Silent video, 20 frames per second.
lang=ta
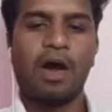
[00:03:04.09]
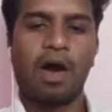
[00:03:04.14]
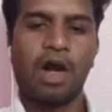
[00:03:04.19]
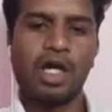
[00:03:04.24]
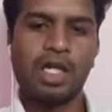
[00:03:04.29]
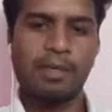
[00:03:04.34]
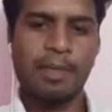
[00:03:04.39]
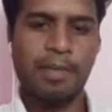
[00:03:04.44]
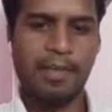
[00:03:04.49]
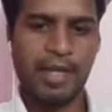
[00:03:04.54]

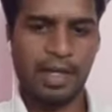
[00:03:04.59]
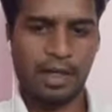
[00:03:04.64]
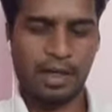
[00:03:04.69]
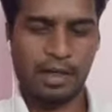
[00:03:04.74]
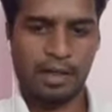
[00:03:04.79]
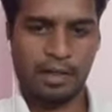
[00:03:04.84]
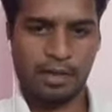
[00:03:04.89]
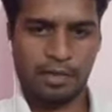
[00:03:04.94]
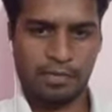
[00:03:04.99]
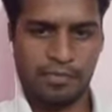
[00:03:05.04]
ஆட்டோமொபைல்
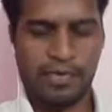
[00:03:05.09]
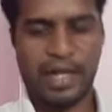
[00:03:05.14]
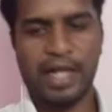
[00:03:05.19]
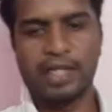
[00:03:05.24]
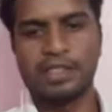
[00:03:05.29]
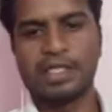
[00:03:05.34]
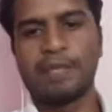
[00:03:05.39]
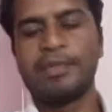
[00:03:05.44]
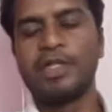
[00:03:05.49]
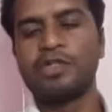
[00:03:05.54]

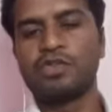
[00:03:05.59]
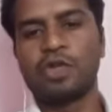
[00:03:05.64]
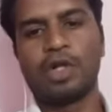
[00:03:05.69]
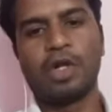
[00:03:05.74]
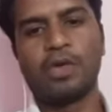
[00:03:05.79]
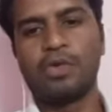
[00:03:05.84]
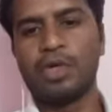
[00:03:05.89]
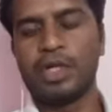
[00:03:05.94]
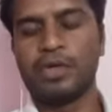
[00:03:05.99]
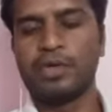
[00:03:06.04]
ஃபேன்ஸ் அப்படின்னு
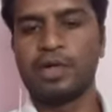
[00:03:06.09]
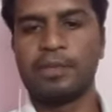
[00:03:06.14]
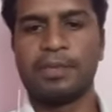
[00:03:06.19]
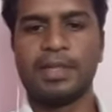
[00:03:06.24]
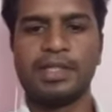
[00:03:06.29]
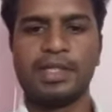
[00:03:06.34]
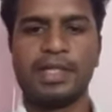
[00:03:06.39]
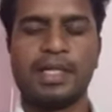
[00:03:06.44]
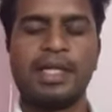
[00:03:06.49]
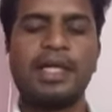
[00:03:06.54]
சொல்லக்கூடியவங்க
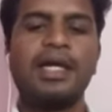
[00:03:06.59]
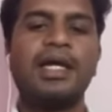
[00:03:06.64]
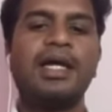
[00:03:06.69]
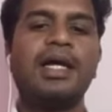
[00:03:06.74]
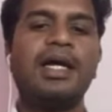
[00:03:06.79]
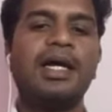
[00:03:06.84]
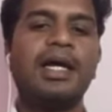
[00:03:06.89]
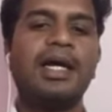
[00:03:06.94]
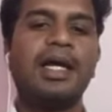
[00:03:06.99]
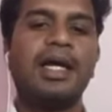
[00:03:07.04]
பார்த்தீங்கன்னா
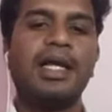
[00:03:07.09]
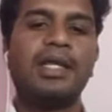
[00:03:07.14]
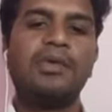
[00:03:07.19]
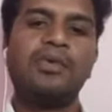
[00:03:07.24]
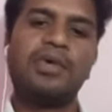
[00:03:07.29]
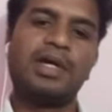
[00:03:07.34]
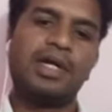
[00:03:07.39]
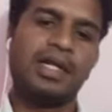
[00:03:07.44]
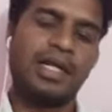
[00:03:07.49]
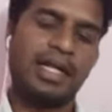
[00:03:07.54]

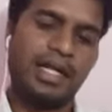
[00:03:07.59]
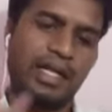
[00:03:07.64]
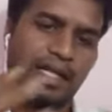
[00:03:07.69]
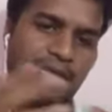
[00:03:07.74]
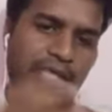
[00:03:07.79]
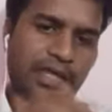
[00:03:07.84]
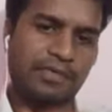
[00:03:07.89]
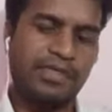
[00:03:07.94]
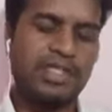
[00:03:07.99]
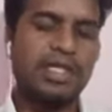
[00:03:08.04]
இவங்க
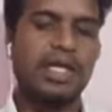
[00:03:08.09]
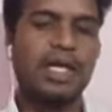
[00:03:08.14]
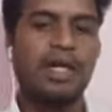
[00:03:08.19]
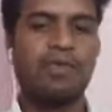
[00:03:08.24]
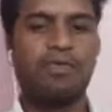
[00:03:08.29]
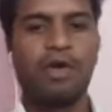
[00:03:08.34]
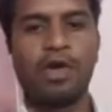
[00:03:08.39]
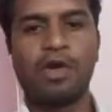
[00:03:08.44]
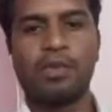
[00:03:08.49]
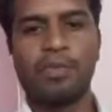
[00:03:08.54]
நிறைய
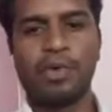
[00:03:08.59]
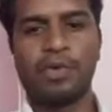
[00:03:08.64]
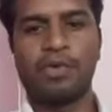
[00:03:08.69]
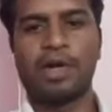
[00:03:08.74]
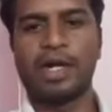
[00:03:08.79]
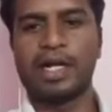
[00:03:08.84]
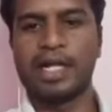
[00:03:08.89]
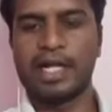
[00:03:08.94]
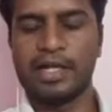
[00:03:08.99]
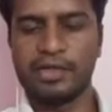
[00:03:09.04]
விஷயங்களை ஃபாலோ
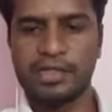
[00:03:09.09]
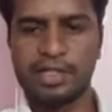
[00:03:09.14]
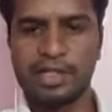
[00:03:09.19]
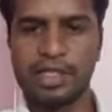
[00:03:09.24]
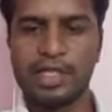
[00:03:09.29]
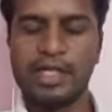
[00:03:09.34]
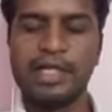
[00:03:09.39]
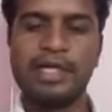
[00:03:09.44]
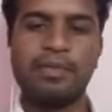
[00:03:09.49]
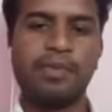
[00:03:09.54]
பண்ணுவாங்க நிறைய
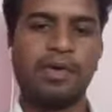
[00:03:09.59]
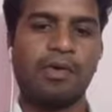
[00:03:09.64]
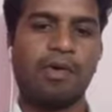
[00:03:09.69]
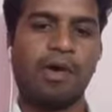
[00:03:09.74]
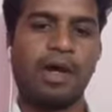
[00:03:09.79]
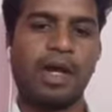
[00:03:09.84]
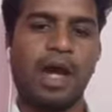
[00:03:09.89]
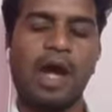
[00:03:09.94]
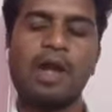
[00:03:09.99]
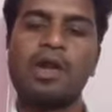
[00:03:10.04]
விஷயத்த ரீட்
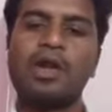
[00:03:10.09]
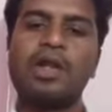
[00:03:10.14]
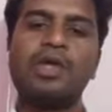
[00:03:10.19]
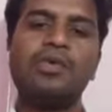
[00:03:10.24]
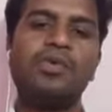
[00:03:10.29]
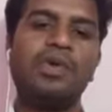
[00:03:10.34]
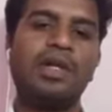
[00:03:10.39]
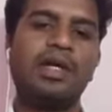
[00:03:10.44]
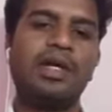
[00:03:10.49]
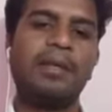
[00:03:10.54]
பண்ணுவாங்க ஆனாலும்
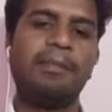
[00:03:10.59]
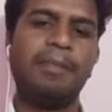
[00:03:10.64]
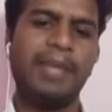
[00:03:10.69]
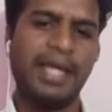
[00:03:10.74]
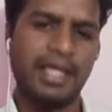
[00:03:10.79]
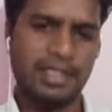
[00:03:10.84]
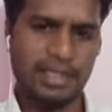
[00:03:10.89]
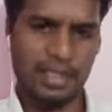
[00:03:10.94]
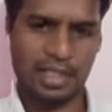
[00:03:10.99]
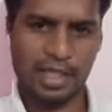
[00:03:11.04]
இவங்களுக்கு
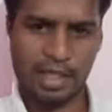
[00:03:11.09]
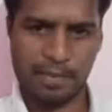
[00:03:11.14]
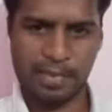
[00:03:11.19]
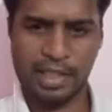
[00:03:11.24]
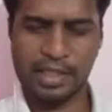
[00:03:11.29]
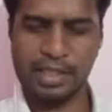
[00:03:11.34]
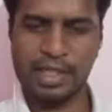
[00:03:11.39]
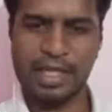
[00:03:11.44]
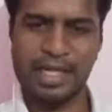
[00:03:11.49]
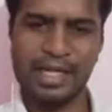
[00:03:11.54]
பேசிக்காக
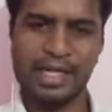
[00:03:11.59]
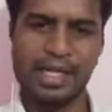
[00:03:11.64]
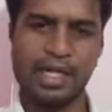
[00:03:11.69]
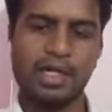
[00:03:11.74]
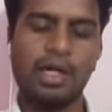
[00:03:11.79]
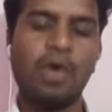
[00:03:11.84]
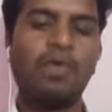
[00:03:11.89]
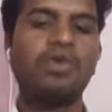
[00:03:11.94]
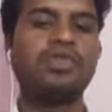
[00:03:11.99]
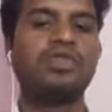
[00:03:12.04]
பார்த்தீங்கன்னா நிறைய
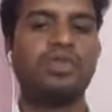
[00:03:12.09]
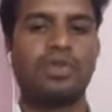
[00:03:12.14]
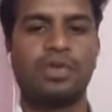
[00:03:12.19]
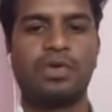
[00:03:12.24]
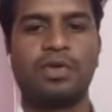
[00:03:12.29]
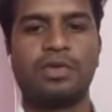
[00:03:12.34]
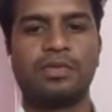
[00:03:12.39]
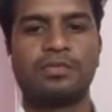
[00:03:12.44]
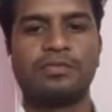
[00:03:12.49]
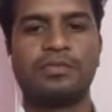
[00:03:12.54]
டவுட்ஸ்
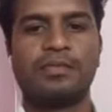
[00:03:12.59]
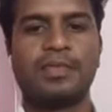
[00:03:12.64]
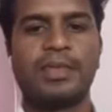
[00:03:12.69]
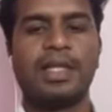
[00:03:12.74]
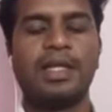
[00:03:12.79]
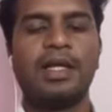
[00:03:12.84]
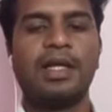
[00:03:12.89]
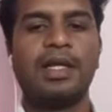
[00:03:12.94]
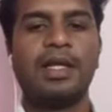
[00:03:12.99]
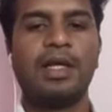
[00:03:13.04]
இருக்கும்
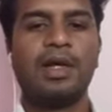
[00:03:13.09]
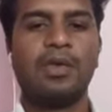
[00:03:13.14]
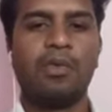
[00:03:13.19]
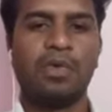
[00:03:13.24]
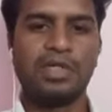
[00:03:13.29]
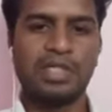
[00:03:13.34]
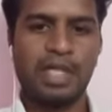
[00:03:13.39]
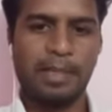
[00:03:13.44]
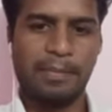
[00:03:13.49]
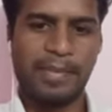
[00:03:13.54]

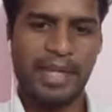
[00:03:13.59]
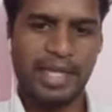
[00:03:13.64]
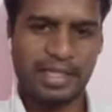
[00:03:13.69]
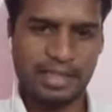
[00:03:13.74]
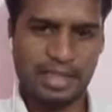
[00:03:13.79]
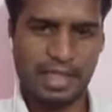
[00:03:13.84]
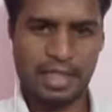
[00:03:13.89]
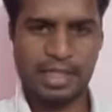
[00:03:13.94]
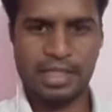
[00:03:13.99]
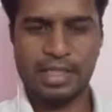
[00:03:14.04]
ஒரு சில
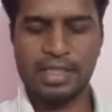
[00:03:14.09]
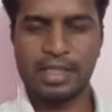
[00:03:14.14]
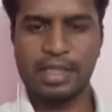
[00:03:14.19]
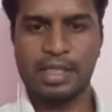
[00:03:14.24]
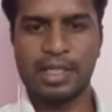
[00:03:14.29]
பேசிக்